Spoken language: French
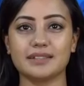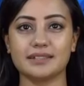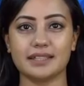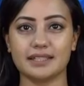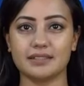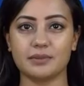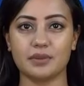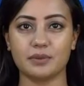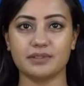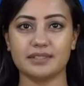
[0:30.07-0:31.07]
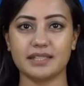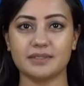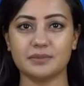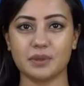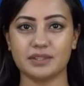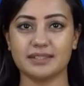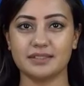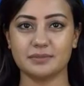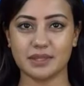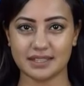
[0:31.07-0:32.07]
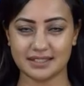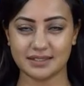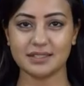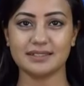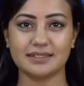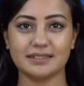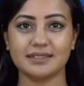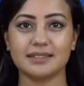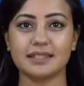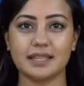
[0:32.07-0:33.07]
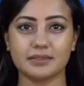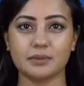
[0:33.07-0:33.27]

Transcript: quelques années que le rappeur belge originaire de Kinshasa,